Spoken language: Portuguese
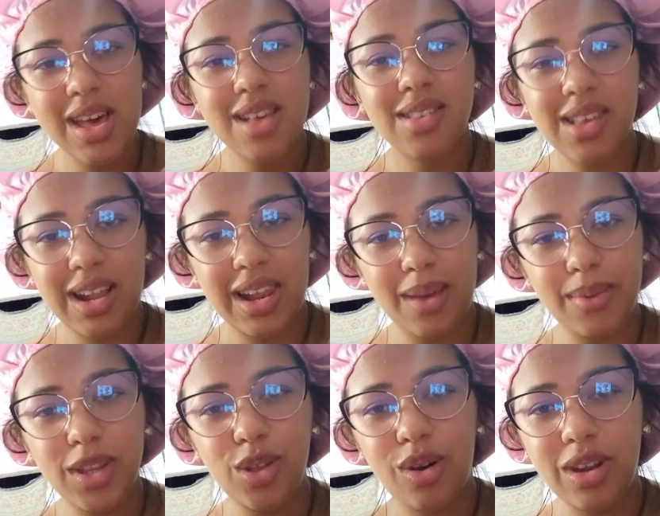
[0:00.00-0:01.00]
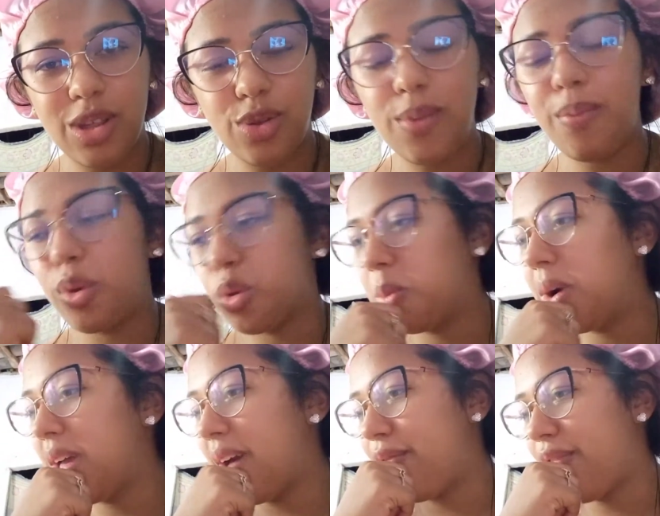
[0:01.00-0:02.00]
Vocês lembram de origem? Pronto,
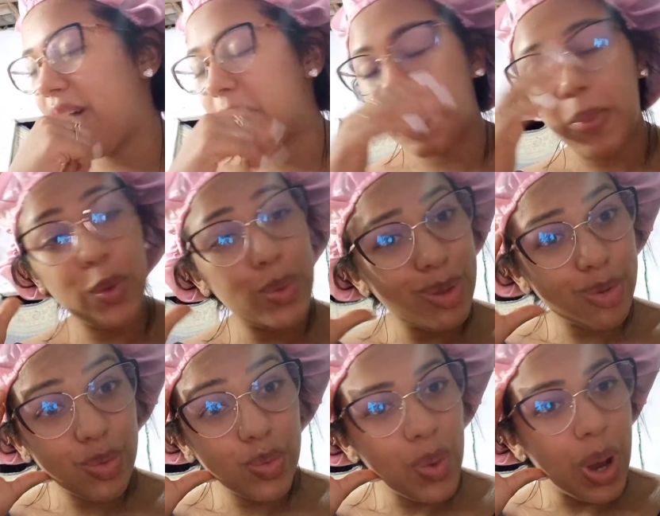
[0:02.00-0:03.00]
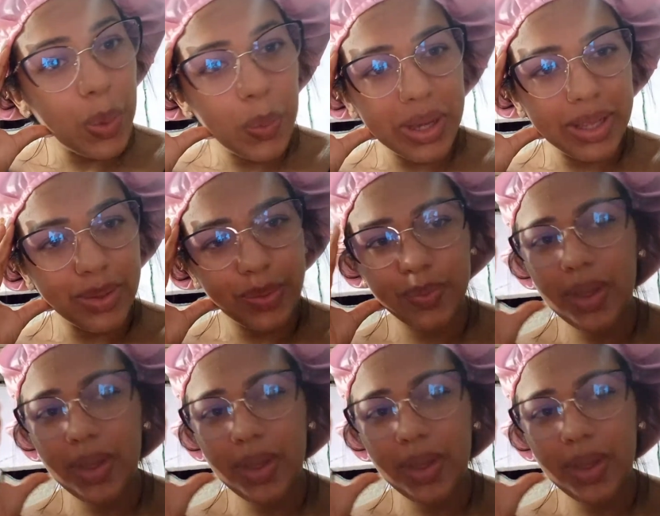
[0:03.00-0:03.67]
manhã é faz. Meu Deus, eu não aguento.